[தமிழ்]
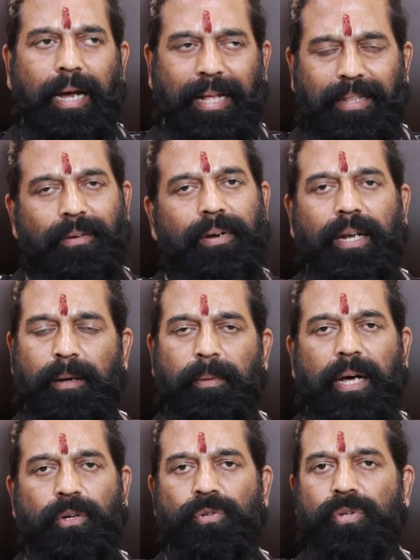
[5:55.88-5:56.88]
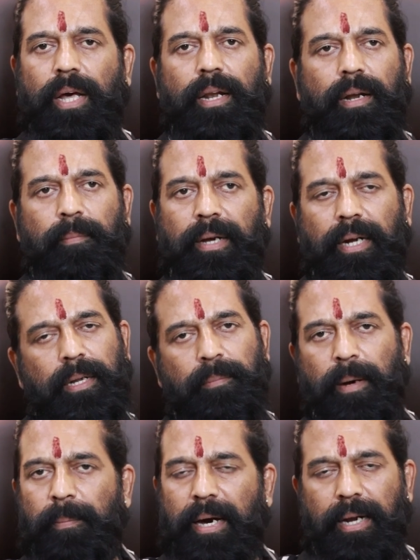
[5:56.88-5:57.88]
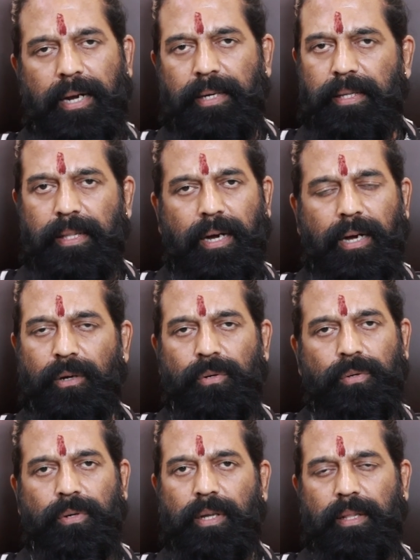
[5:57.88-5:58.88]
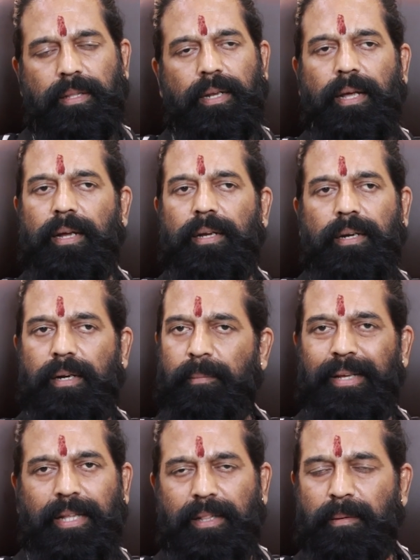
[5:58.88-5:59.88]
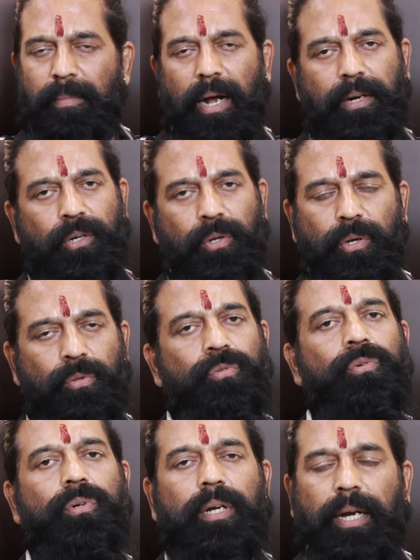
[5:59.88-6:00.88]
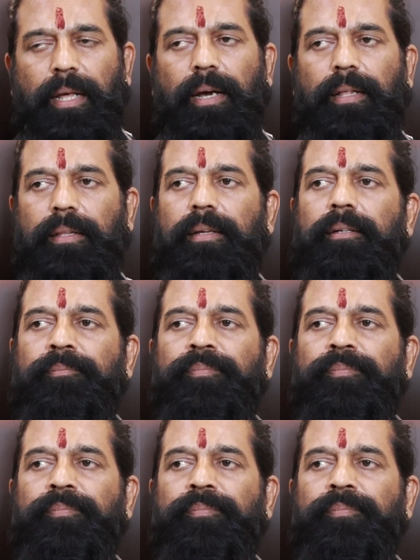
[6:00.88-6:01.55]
அந்த வகையில் நம்ம அருண் சாரை நம்ம கண்டிப்பாக பாராட்டி தான் ஆகணுங்கிறதுல நம்ம எந்த மாற்று கருத்தும் கிடையாது